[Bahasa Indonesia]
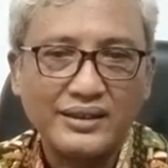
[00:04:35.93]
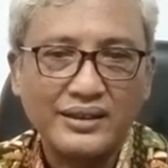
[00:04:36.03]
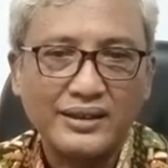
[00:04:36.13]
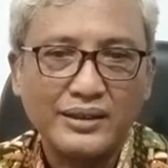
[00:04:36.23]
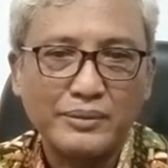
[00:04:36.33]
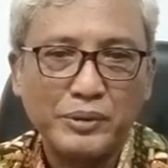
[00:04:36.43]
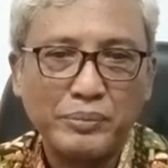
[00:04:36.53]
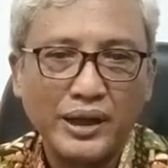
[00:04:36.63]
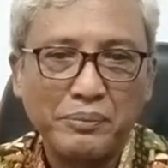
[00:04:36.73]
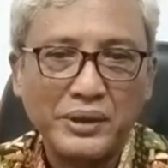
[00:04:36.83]
uh,
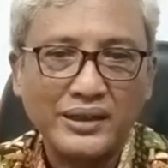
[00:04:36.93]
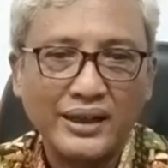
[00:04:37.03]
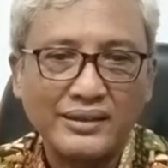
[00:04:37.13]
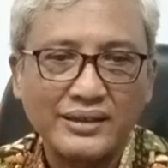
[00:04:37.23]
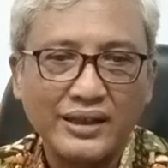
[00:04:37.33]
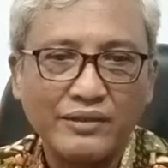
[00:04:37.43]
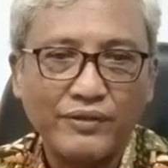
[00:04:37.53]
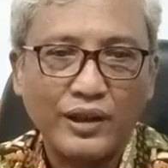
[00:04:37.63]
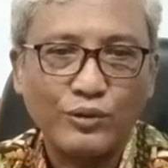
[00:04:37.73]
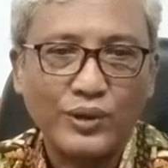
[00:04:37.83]
beberapa data
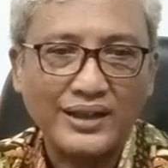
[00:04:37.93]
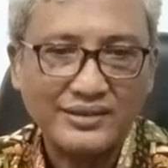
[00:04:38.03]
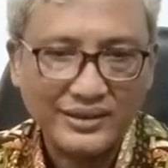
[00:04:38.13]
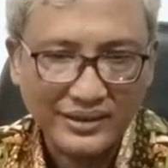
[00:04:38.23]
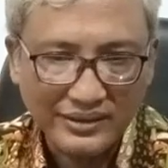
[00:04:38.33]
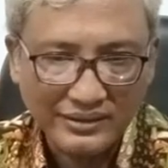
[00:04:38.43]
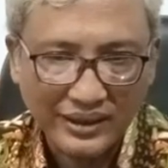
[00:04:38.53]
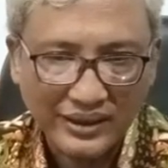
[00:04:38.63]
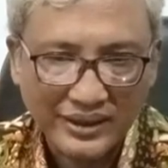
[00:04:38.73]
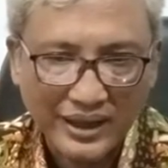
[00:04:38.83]
evaluasi
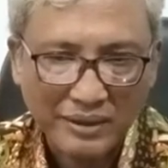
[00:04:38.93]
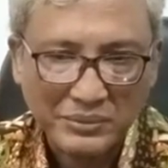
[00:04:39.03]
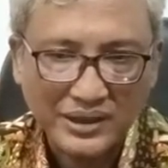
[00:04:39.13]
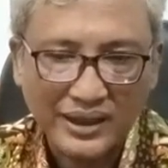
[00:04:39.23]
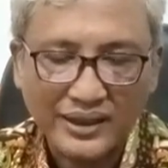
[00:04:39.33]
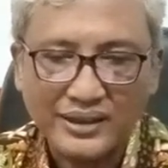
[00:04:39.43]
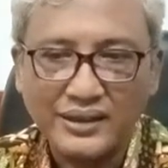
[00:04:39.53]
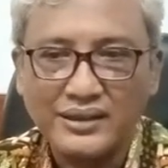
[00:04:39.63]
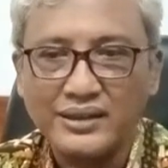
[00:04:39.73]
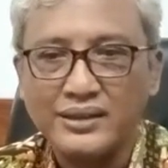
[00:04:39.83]
dari kami yang
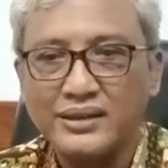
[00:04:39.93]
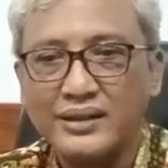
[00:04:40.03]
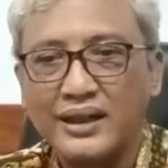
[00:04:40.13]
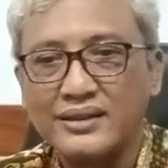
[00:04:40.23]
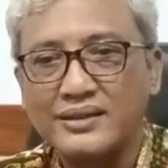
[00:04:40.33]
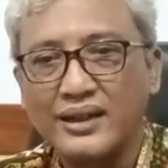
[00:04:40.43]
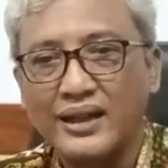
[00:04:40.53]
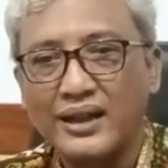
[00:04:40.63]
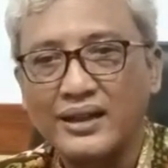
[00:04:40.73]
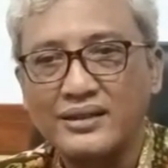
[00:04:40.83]
ada di Dinas
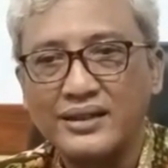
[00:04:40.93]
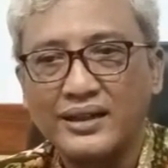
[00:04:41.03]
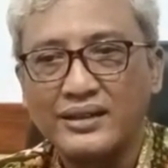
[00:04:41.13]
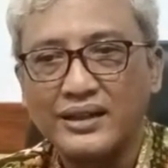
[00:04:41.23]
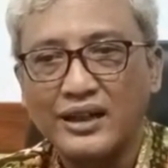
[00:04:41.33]
Tenaga Kerja dan